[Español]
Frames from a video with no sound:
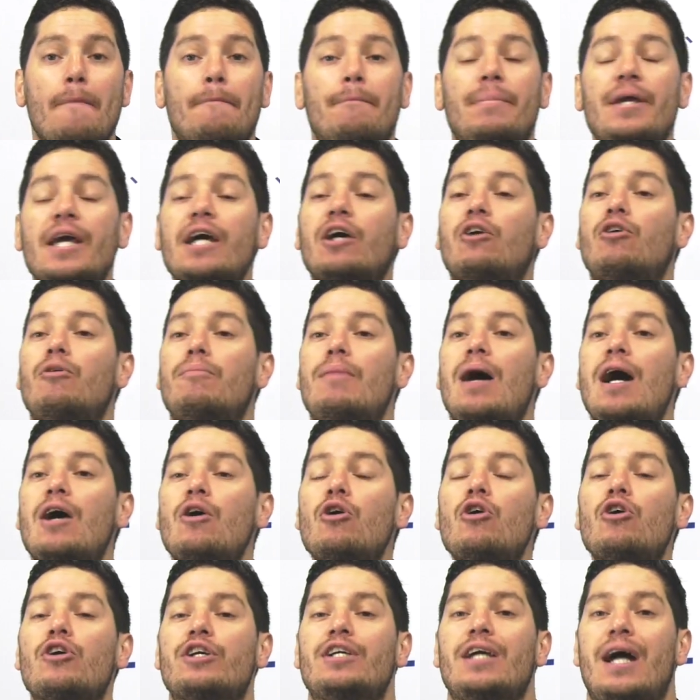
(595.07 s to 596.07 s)
Viejo
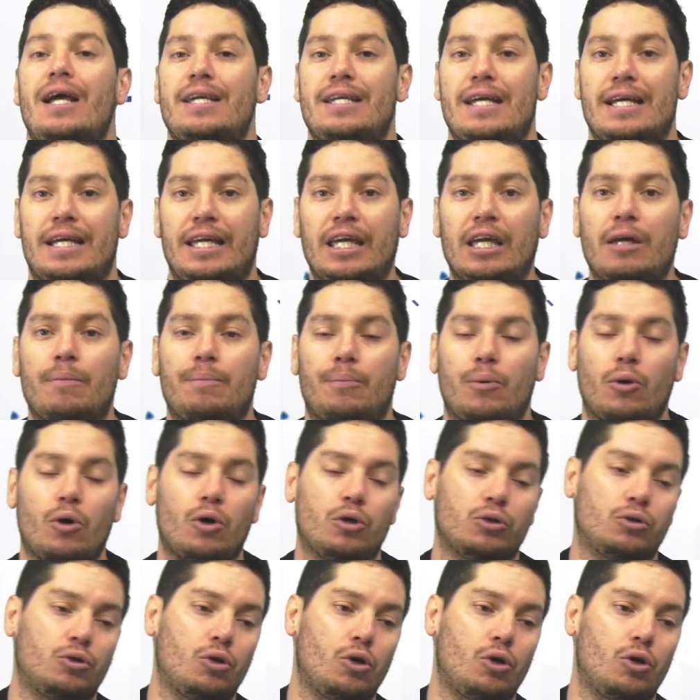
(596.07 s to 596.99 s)
Mago y hay equipo,